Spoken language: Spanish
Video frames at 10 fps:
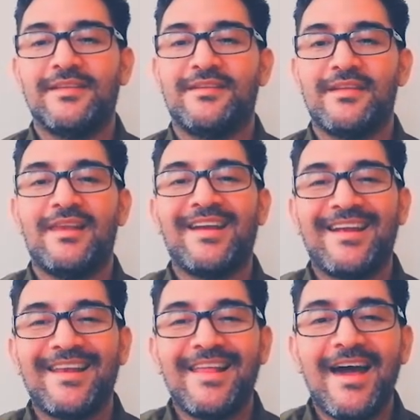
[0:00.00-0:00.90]
se señala
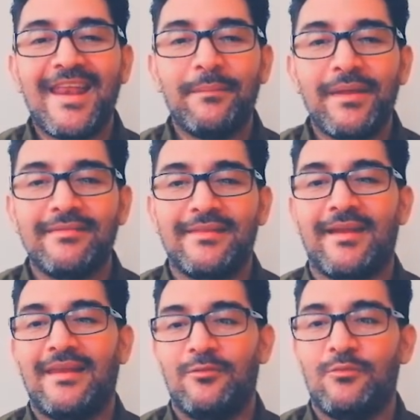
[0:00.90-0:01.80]

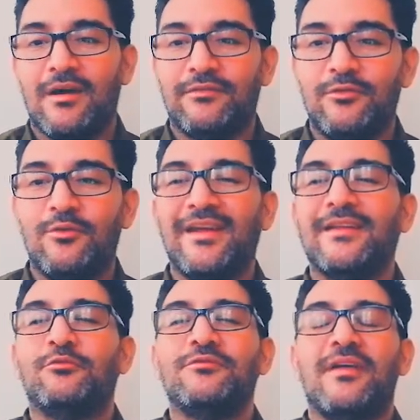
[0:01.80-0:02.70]
claramente que la educación
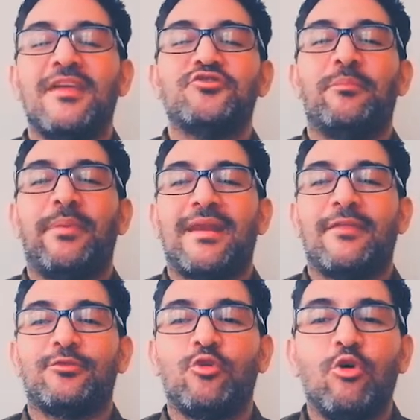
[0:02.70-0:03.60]
es un derecho
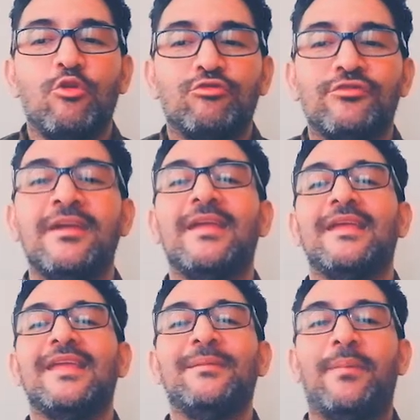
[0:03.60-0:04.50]
para todos
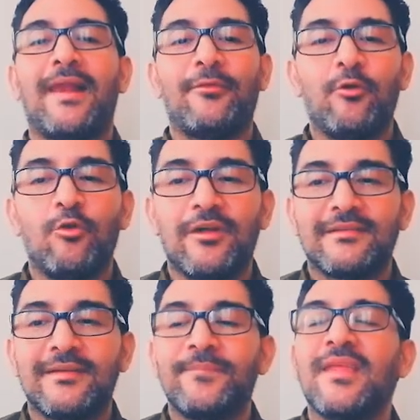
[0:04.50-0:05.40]
y para
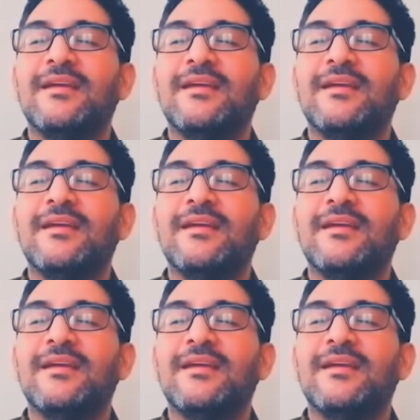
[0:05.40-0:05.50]
todas,